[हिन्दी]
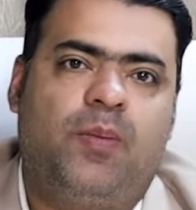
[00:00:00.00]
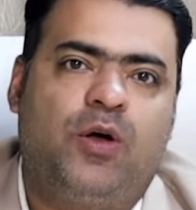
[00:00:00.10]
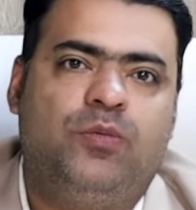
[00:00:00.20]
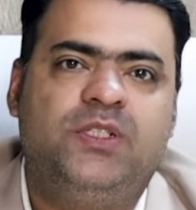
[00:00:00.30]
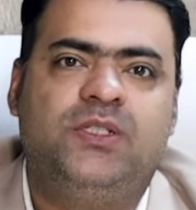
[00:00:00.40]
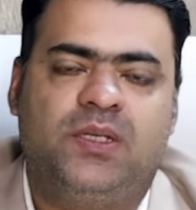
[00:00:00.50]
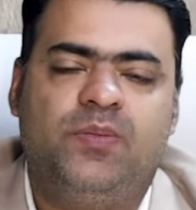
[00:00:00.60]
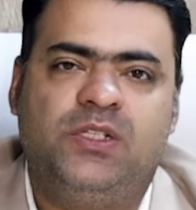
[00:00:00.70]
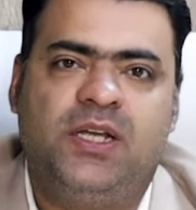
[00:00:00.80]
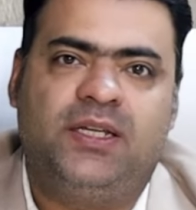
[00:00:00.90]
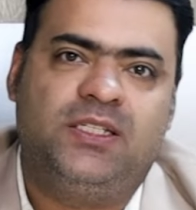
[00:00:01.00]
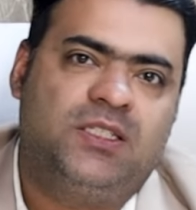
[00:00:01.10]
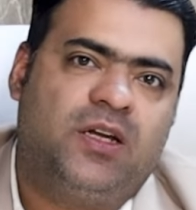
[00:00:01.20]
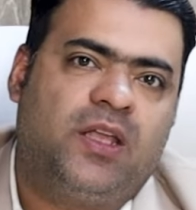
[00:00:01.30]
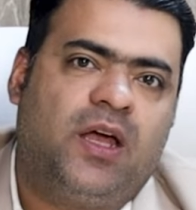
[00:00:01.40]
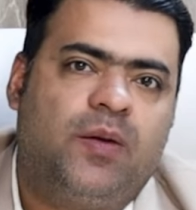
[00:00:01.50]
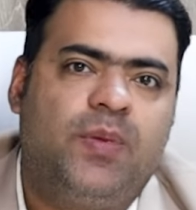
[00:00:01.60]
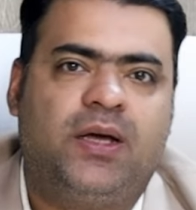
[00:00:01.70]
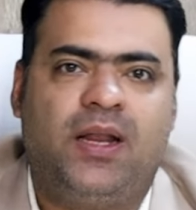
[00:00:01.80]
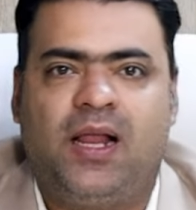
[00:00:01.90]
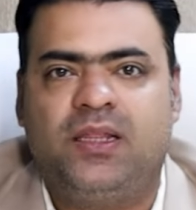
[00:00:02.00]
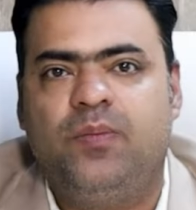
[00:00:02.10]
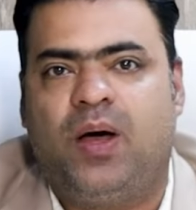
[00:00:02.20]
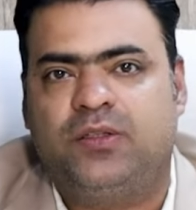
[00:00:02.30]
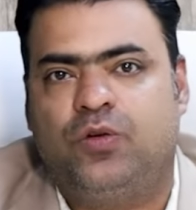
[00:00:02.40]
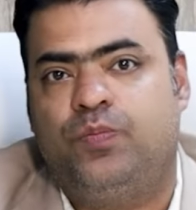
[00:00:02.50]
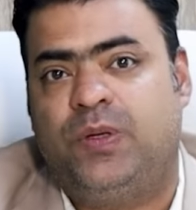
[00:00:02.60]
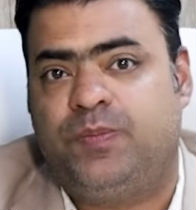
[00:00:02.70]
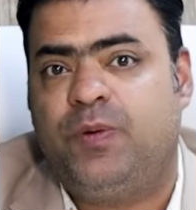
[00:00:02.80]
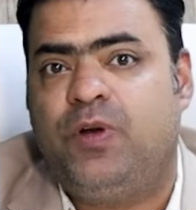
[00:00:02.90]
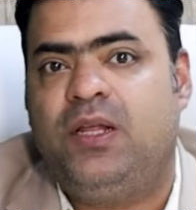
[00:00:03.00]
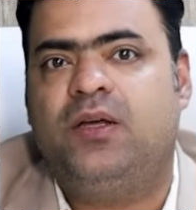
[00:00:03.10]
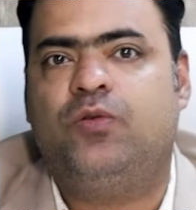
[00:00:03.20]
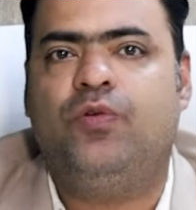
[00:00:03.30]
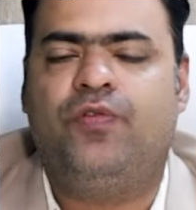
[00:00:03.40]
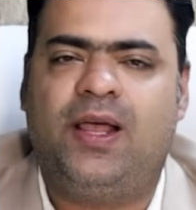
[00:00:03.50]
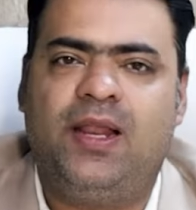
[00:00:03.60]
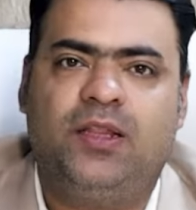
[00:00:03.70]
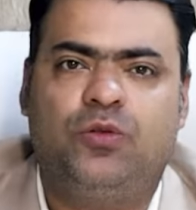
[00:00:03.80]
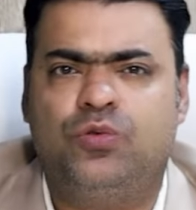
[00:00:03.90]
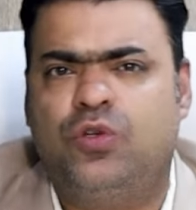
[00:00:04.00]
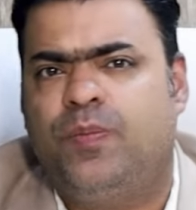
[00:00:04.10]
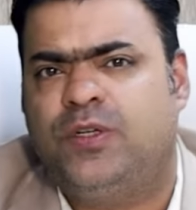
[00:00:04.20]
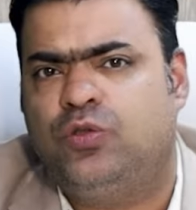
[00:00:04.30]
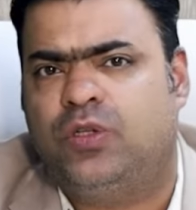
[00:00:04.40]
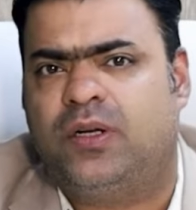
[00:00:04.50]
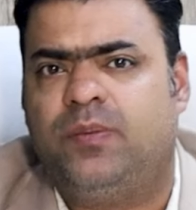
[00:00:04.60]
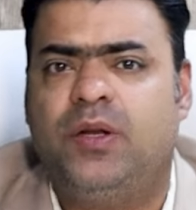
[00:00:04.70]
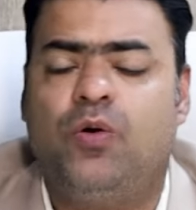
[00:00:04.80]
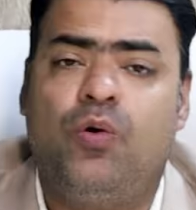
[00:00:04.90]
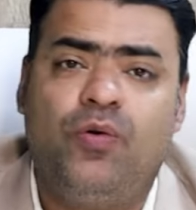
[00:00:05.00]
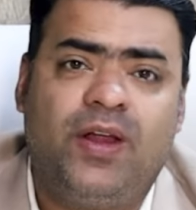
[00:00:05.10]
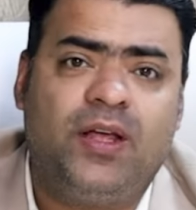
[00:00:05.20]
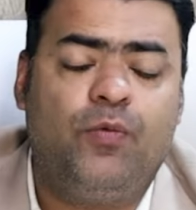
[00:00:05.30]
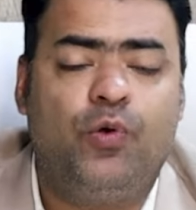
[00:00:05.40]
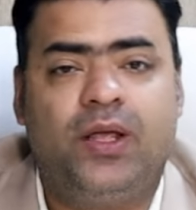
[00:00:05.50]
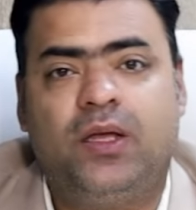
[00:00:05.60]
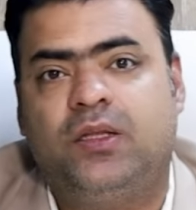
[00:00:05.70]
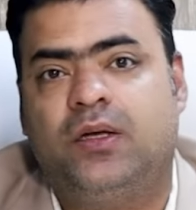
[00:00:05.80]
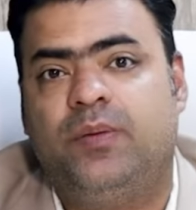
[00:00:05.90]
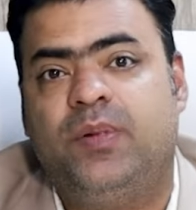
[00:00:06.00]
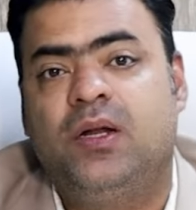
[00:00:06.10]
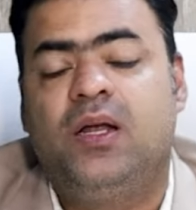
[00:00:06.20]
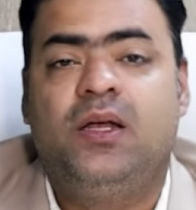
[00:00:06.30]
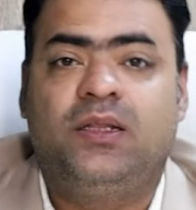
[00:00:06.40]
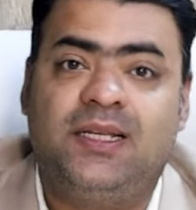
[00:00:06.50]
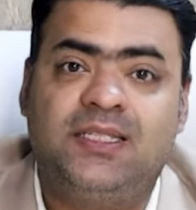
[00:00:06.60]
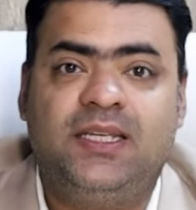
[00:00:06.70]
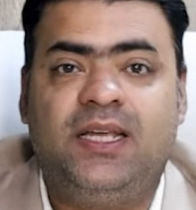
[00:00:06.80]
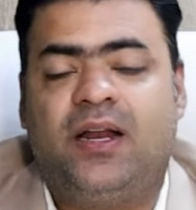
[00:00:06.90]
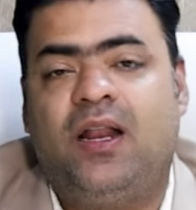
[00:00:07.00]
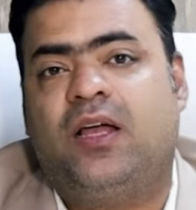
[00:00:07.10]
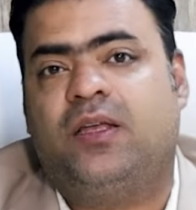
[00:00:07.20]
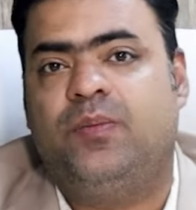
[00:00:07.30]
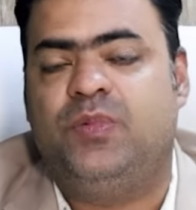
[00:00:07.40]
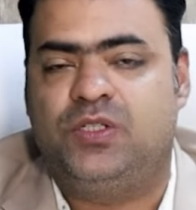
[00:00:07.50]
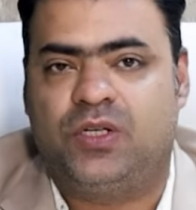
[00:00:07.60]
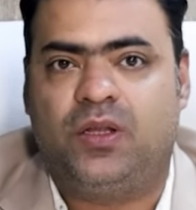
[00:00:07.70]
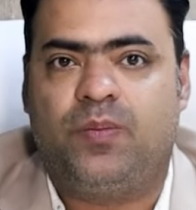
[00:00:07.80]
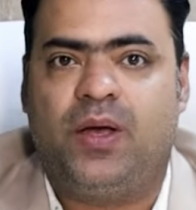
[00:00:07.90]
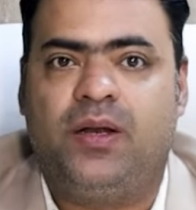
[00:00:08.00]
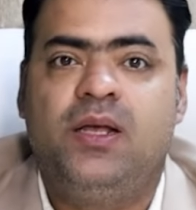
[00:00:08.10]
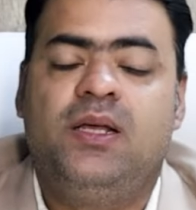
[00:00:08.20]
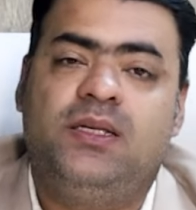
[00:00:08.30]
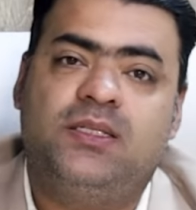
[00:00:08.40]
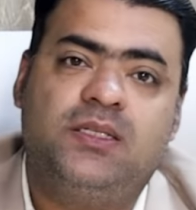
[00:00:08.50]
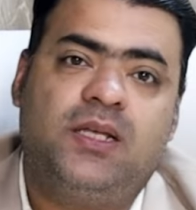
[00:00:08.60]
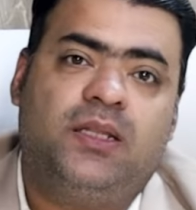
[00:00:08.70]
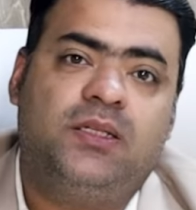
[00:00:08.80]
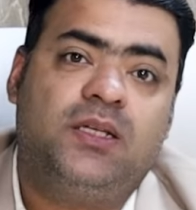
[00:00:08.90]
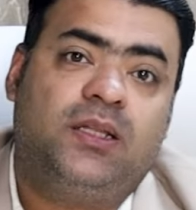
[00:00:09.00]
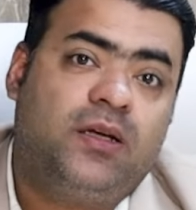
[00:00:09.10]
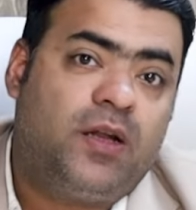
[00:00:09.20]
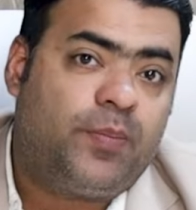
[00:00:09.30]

अमाउंट में चीज़ें मिल जाएंगी जैसा कि अगर मैं कनाल की बात करूँ पचपन वाली अगर कोई फाइल है तो उसके ऊपर जो तकरीबन ऑन रहेगा वो रहेगा तकरीबन दस से ग्यारह लाख के बीच के दरमियान इसके साथ ही साथ अगर